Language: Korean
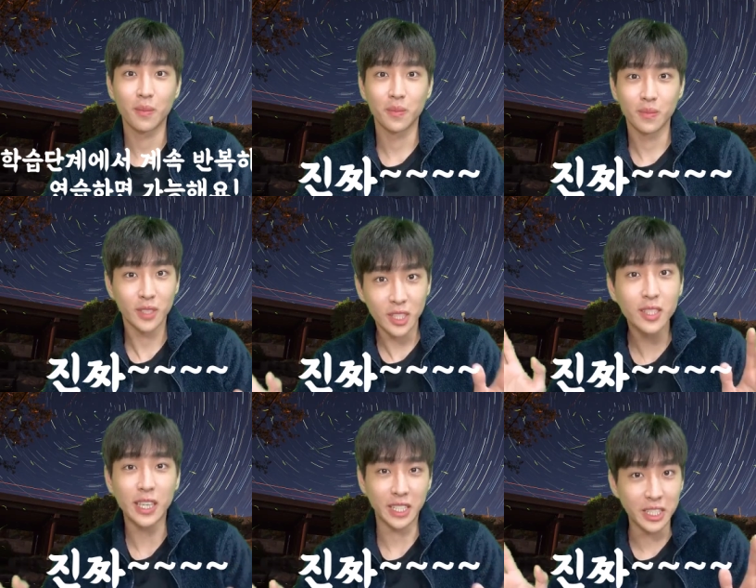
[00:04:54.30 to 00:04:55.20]

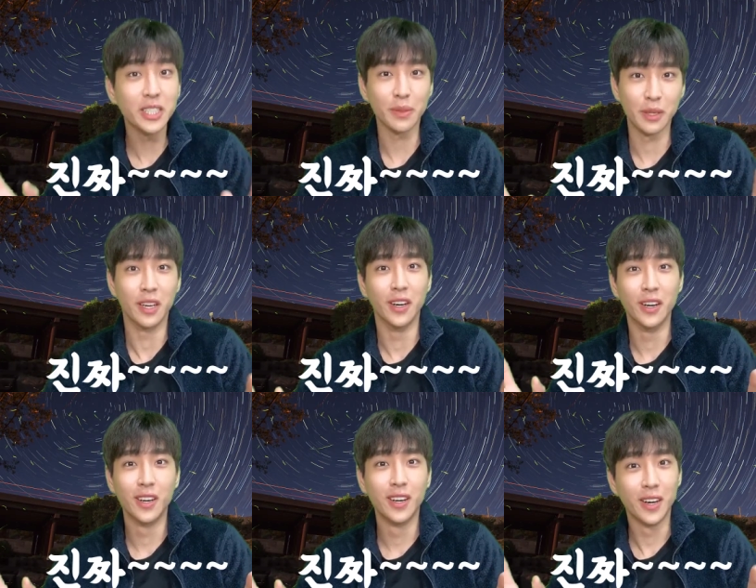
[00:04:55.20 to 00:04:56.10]
진짜 진심이에요.
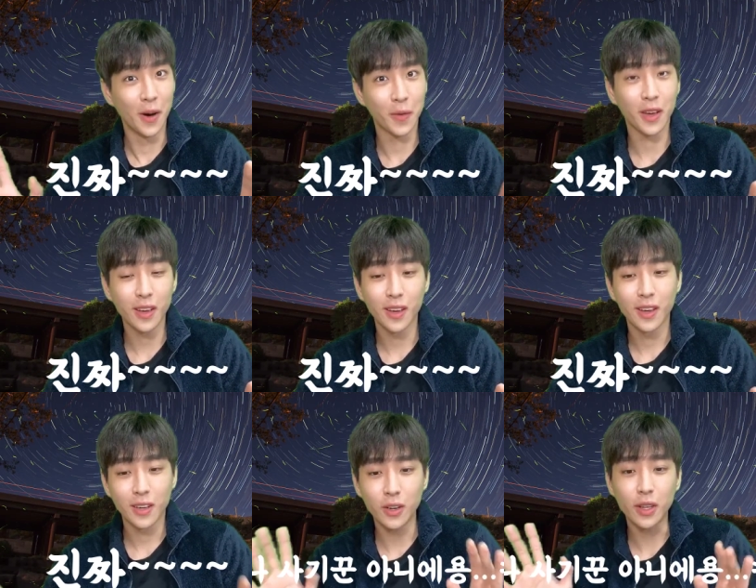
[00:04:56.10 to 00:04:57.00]
오케이?
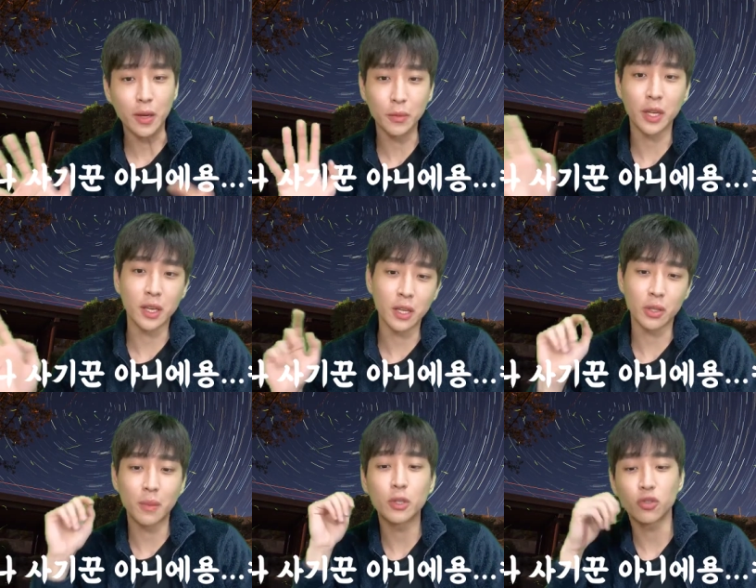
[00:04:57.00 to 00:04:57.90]
그렇기 때문에 이게
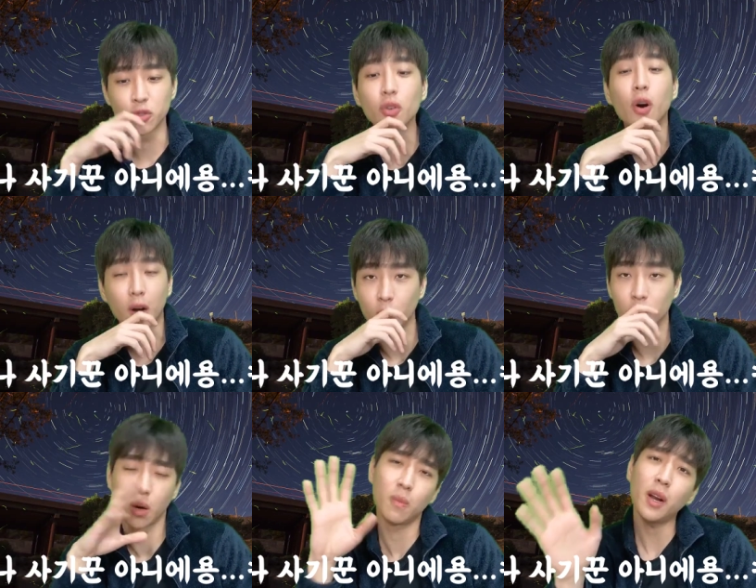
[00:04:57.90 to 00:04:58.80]
정말 중요하고
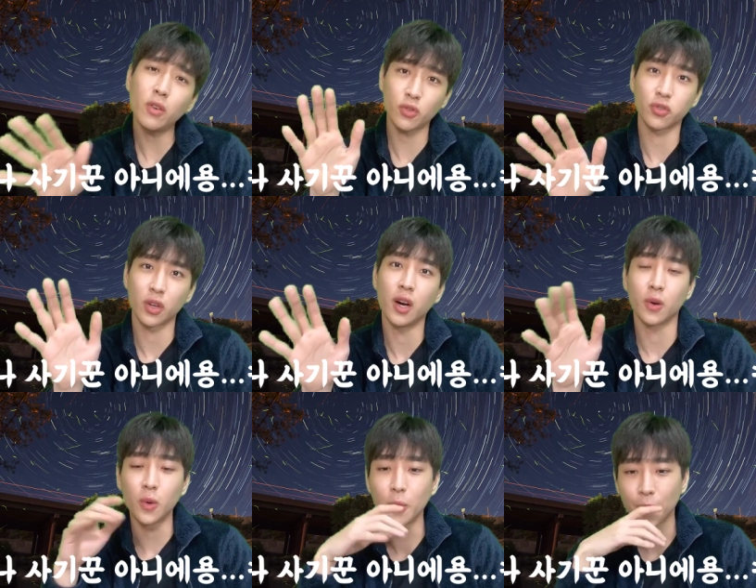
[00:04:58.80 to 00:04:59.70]
정말로
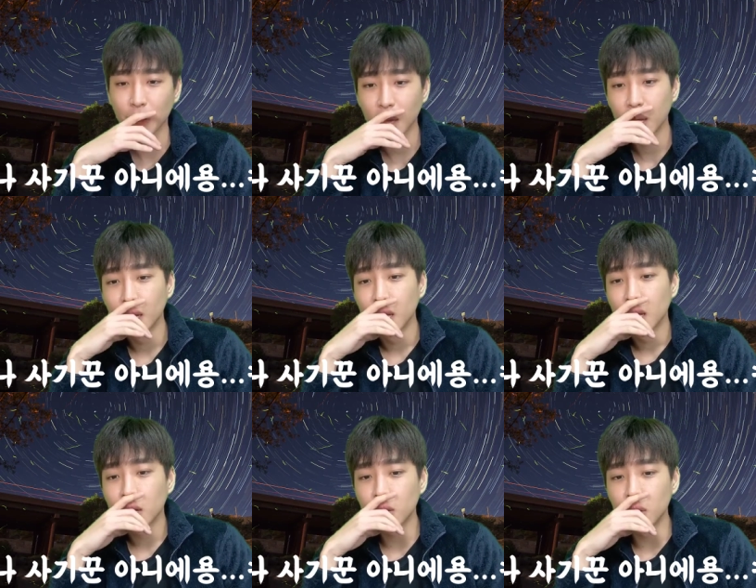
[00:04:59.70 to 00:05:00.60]
중요하고
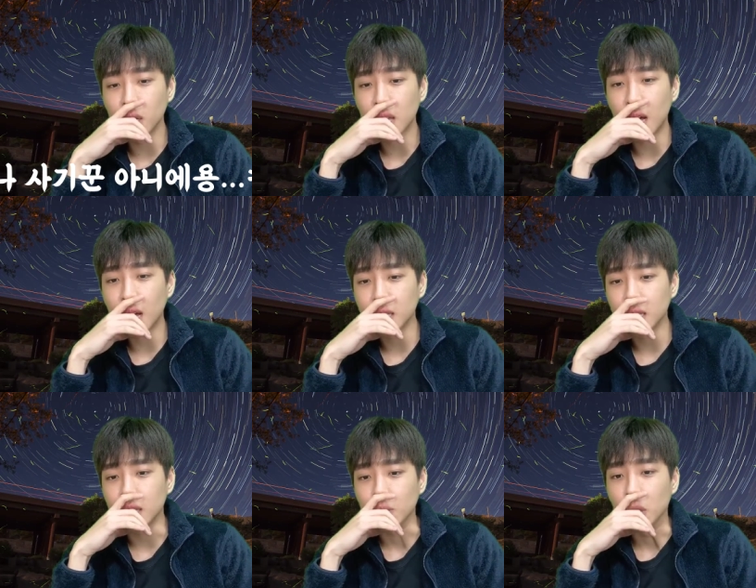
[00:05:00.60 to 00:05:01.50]
그리고
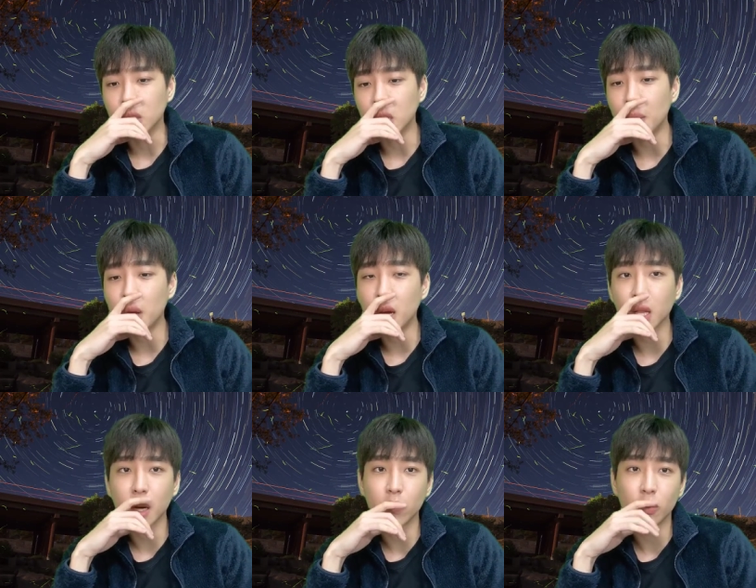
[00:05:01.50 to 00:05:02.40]
일단은 뭐 참여하게
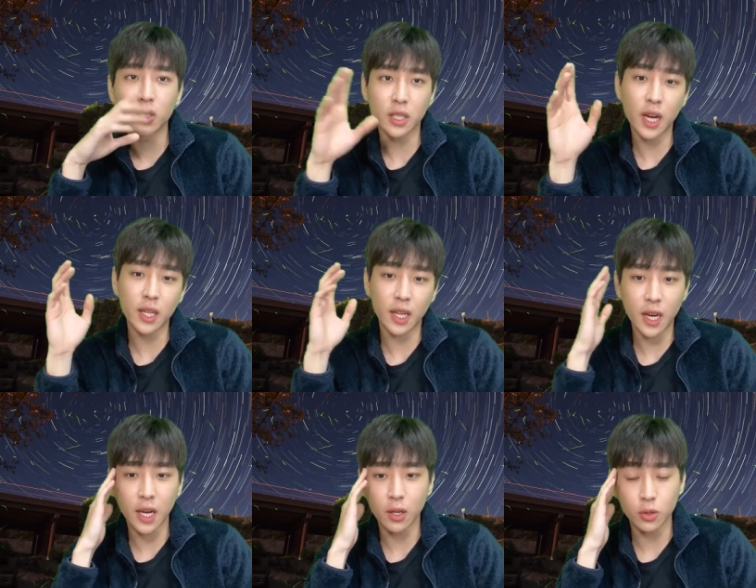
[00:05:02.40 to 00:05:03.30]
되면 무엇을 해야
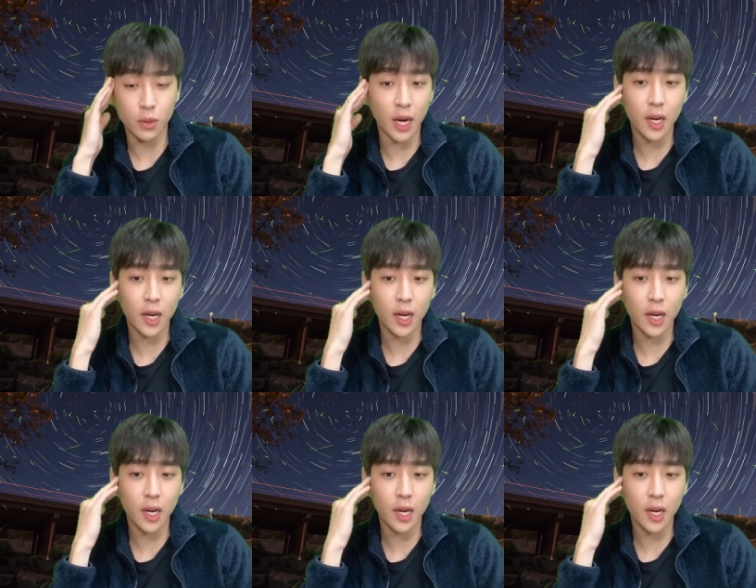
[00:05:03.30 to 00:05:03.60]
되나 이건 좀 간략하게